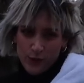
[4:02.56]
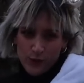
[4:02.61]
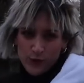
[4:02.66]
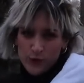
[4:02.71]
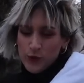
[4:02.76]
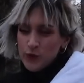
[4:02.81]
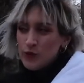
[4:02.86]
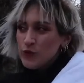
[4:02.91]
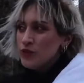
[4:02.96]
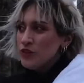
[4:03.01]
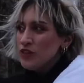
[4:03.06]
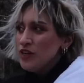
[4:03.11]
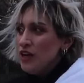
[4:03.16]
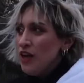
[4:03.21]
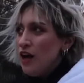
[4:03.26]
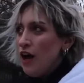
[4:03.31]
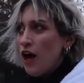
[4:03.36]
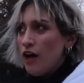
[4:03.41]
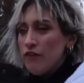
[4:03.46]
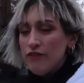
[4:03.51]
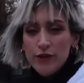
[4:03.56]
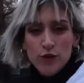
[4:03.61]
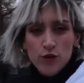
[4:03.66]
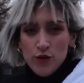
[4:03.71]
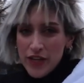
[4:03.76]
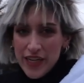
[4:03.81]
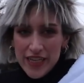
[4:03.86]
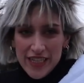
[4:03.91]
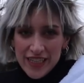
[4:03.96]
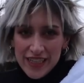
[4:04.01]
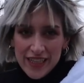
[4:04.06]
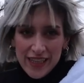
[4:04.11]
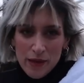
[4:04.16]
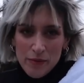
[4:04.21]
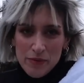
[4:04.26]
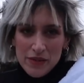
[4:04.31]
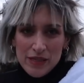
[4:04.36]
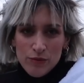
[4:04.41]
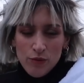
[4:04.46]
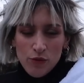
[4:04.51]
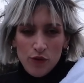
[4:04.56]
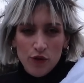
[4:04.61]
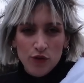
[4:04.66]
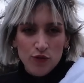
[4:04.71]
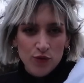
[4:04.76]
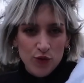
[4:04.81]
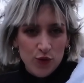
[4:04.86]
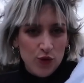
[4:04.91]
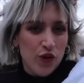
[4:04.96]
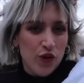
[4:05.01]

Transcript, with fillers: çok soğuk. Hava güneşli diye biz bugün